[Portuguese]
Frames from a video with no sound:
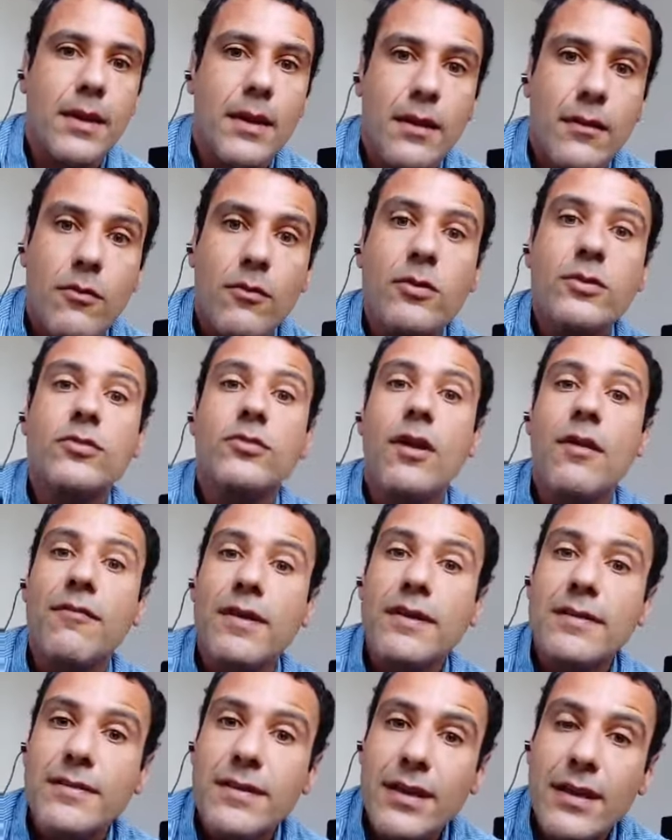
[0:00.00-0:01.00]
continuar a
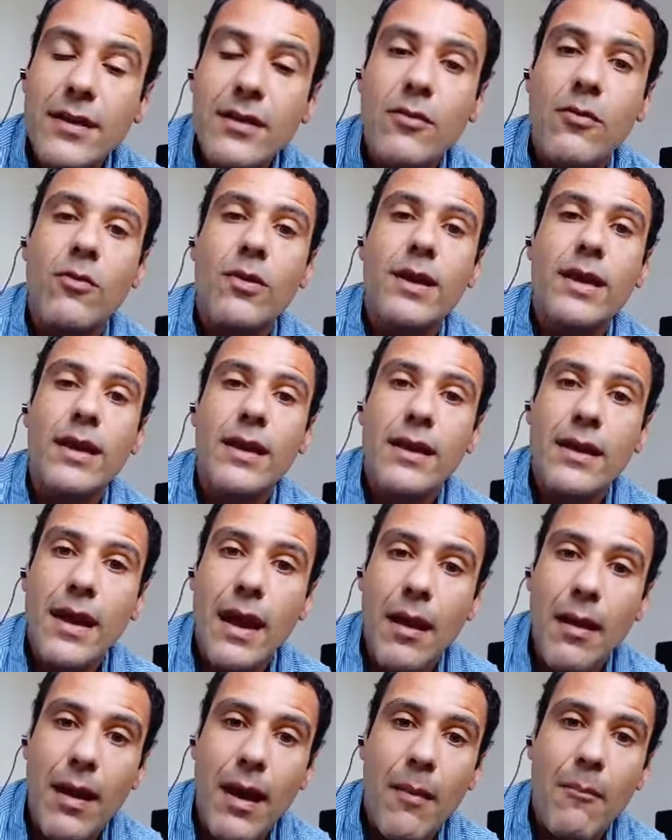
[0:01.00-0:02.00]
fazer com que
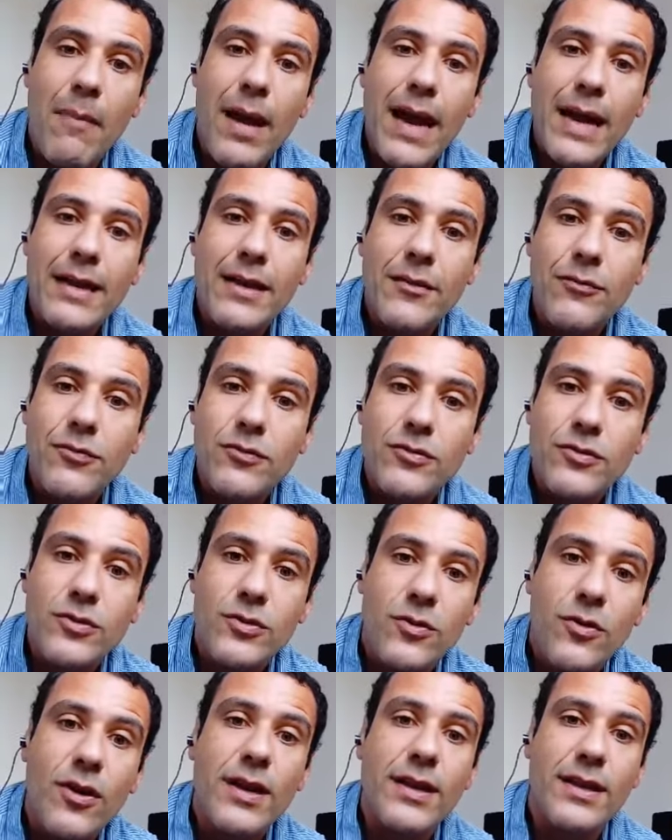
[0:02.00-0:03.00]
a, a máquina
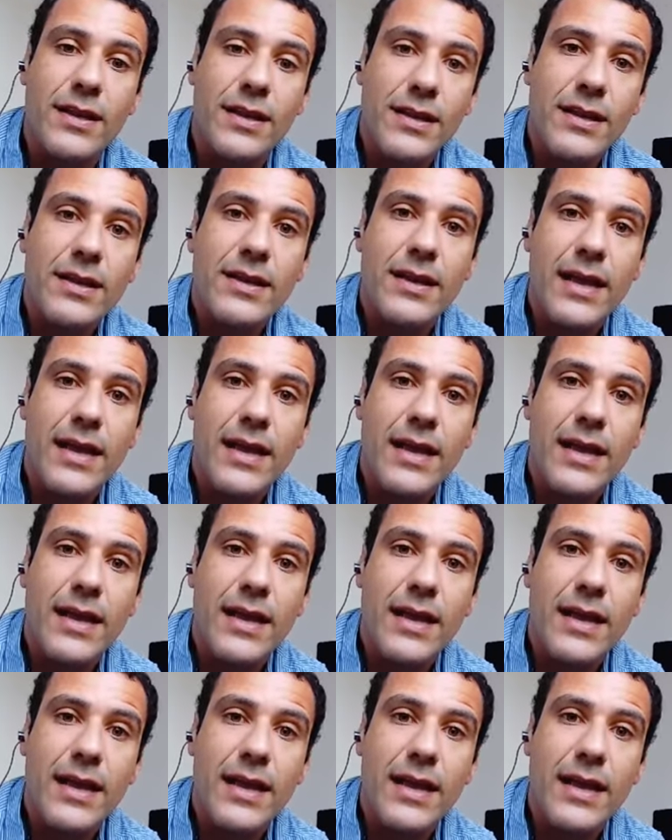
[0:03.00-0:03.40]
funcione.